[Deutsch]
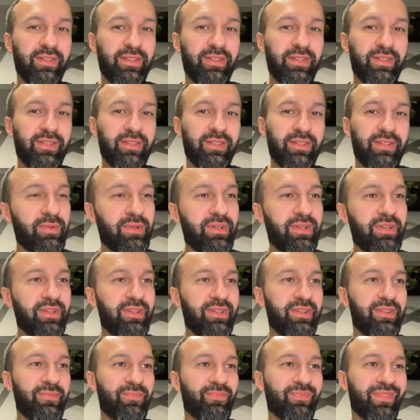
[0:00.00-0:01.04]

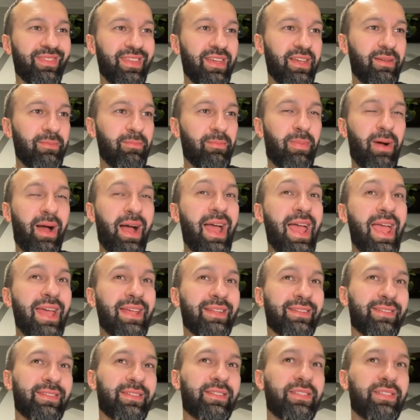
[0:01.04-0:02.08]
Uh,
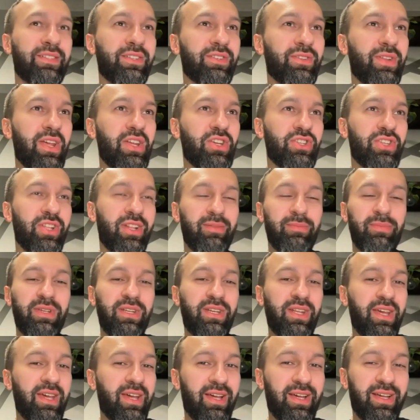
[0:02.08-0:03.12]
international
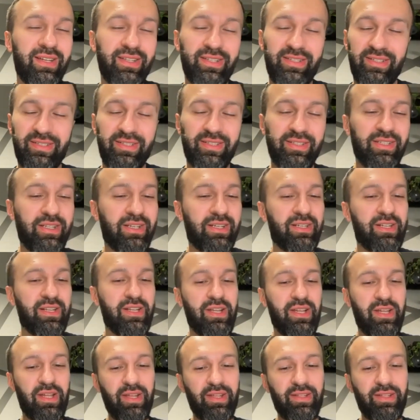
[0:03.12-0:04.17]
media. Er war
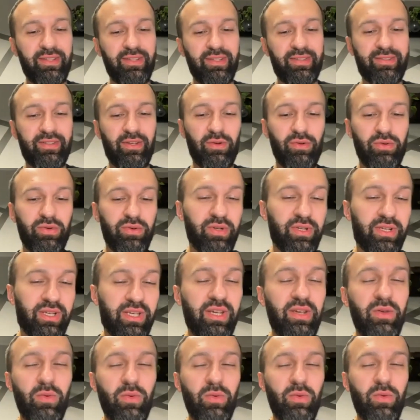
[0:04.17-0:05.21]
mutig von Anfang
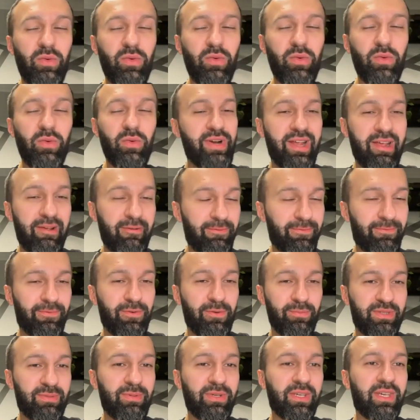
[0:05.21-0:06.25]
an. He was brave
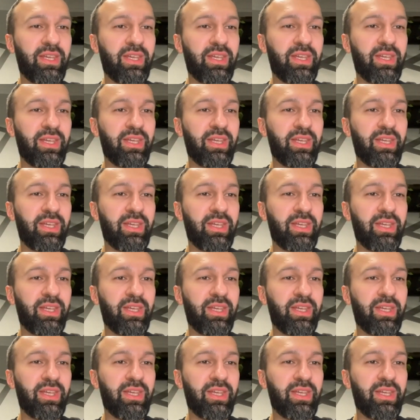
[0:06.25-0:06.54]
from the beginning.